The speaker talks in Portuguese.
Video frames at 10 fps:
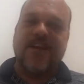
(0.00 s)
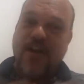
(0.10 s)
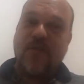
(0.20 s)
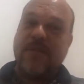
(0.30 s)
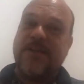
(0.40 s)

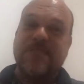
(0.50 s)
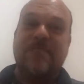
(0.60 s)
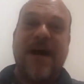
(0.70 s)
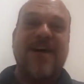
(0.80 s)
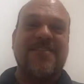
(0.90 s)
Eu mesmo
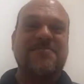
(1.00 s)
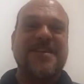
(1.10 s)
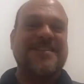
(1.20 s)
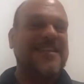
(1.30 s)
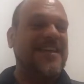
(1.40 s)
pago as
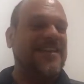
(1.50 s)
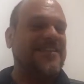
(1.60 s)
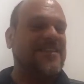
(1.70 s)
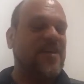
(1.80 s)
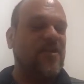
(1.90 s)
minhas
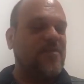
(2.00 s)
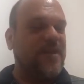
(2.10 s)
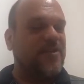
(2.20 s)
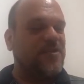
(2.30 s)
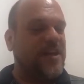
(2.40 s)
guias de
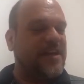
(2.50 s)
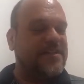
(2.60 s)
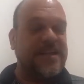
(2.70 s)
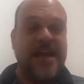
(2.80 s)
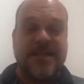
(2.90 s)
recolhimento do
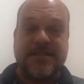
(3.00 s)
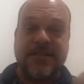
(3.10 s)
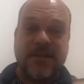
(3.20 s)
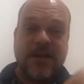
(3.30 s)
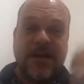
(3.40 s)

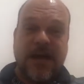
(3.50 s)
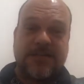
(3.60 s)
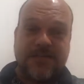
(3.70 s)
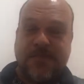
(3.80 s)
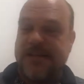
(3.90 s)
INSS,
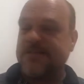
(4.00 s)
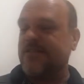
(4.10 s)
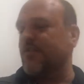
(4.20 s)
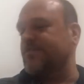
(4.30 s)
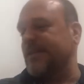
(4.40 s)
as empresas
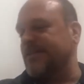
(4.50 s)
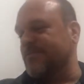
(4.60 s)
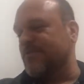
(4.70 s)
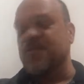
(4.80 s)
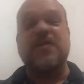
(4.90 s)
que nós
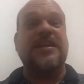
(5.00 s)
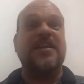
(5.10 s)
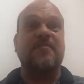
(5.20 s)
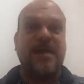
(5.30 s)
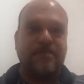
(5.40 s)
prestamos consultoria
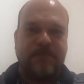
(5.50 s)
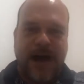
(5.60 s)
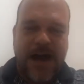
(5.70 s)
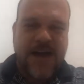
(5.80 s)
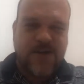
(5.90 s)
também
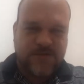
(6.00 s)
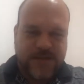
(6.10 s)
pagam,